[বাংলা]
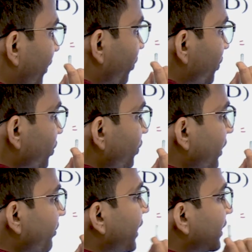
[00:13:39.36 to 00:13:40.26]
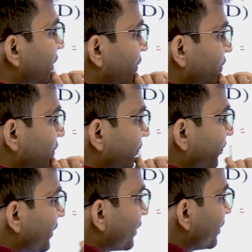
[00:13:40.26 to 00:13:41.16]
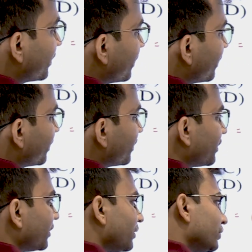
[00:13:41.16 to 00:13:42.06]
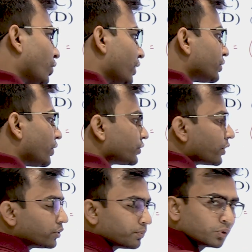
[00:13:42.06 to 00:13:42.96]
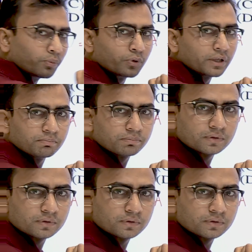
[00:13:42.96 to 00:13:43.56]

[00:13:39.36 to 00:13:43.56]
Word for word: ভাগ করছো রিমাইন্ডার কত ছয় ছয় ছয় তো পুরোপুরি